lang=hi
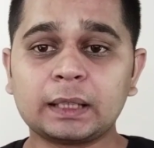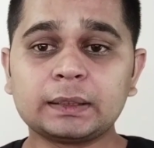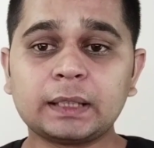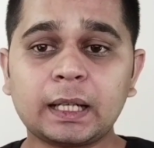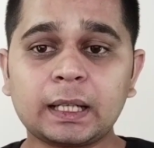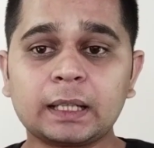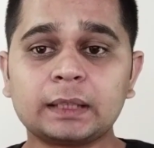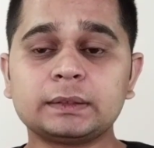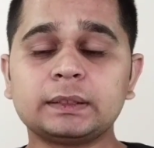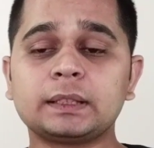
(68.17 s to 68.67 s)
आ
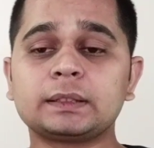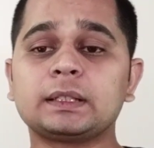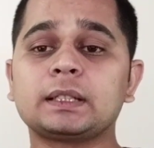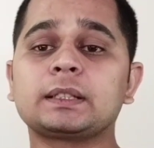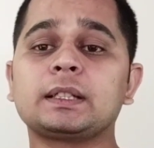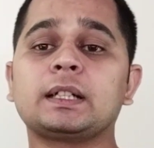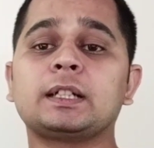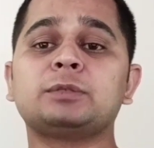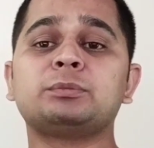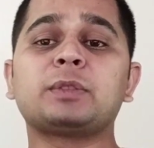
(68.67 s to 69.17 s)
जाएगा जैसा
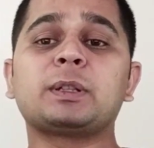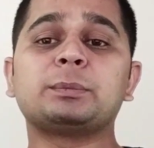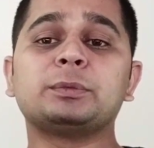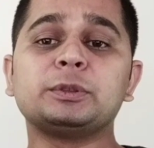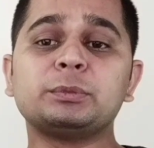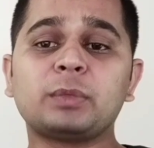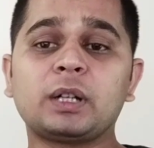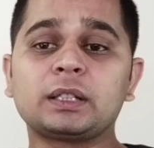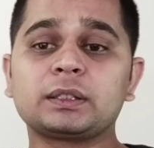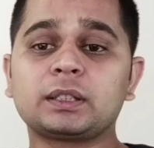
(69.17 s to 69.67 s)
कि अगर मैं अपनी
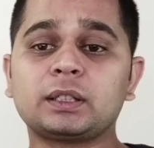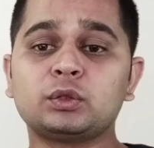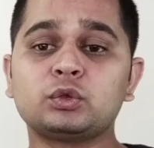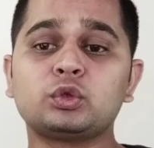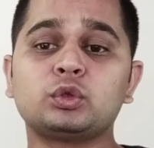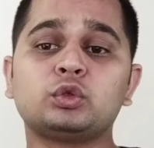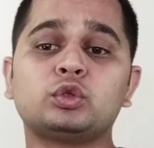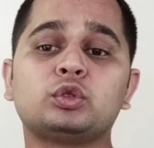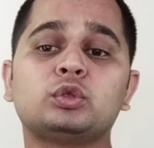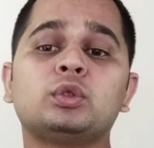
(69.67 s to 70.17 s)
बात करूँ
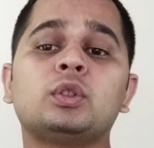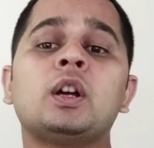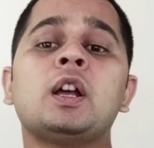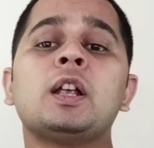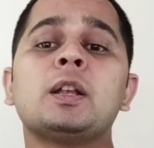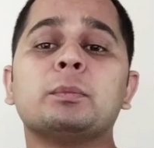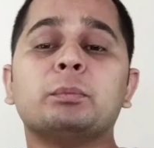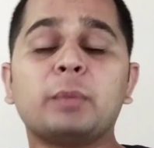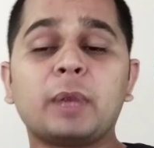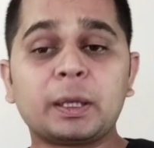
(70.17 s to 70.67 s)
तो जो
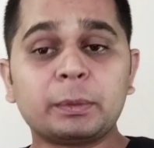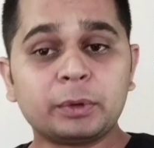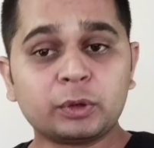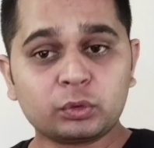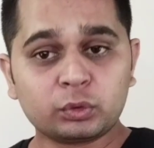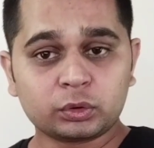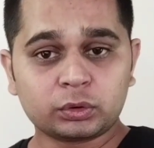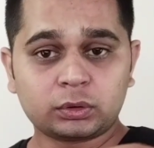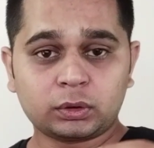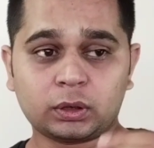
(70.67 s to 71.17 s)
मैं भी
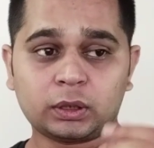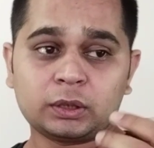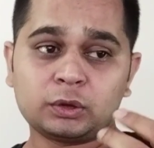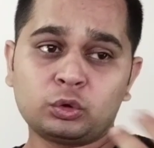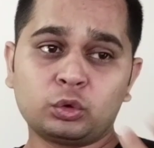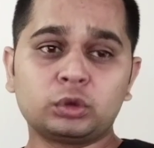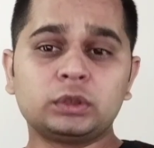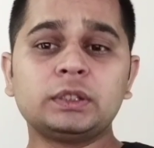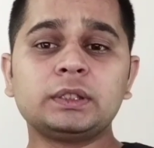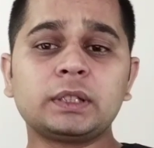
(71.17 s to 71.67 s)
कुछ
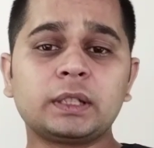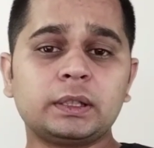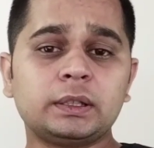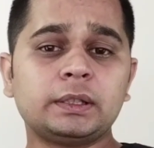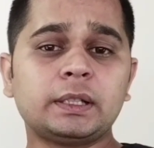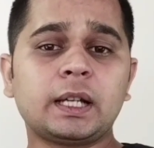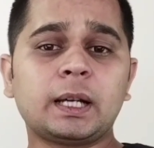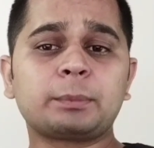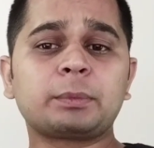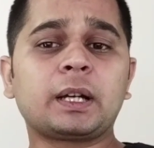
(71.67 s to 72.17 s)
दो दिन के
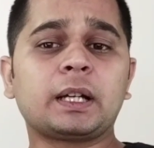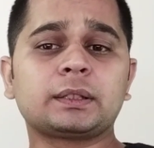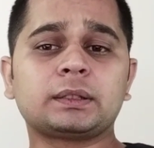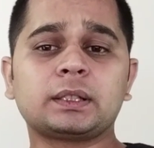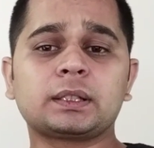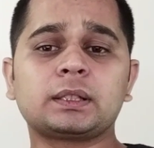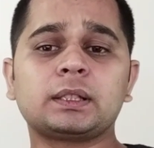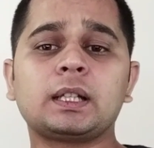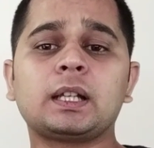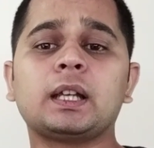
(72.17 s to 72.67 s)
लिए आप कह
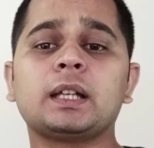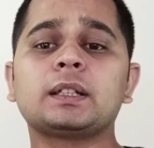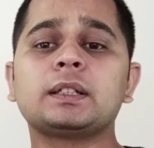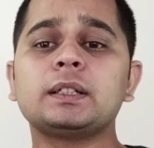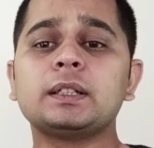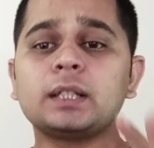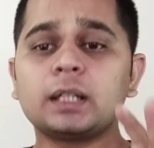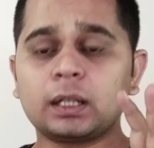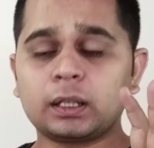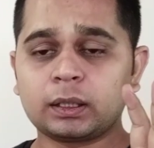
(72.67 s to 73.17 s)
सकते हैं
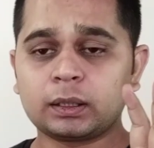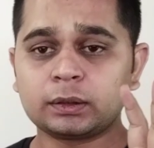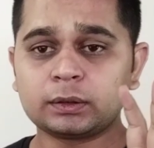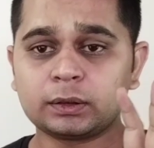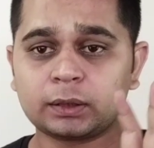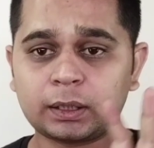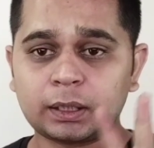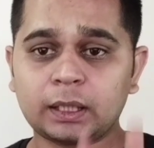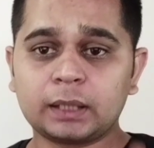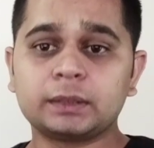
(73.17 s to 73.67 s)
कि
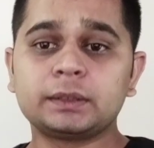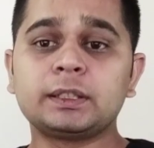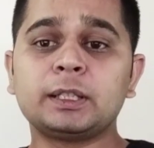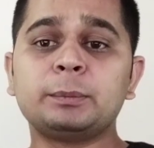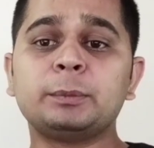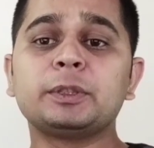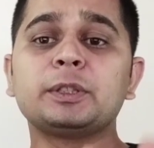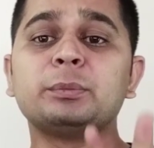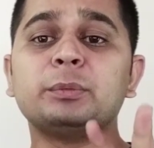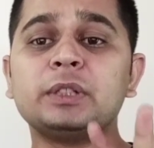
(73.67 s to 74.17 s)
क्रेडिट
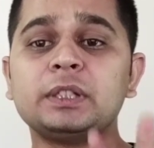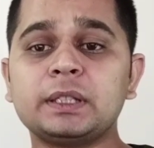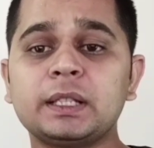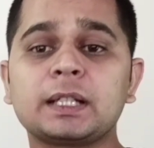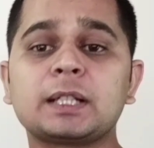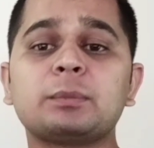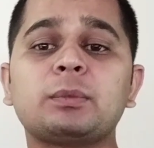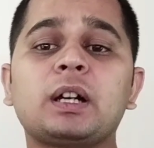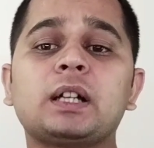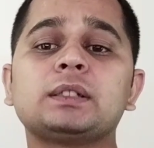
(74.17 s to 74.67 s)
लिमिट मिलने
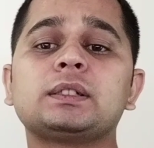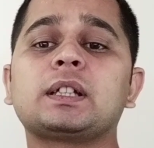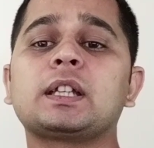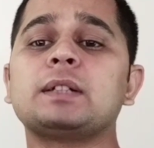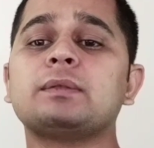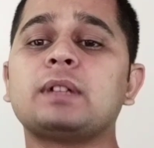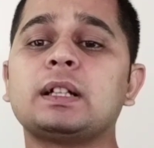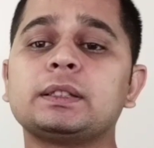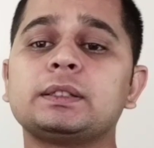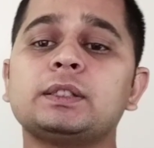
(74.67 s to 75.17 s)
के बाद
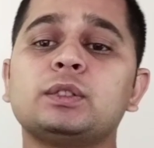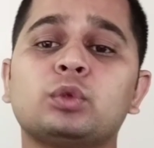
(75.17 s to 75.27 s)
के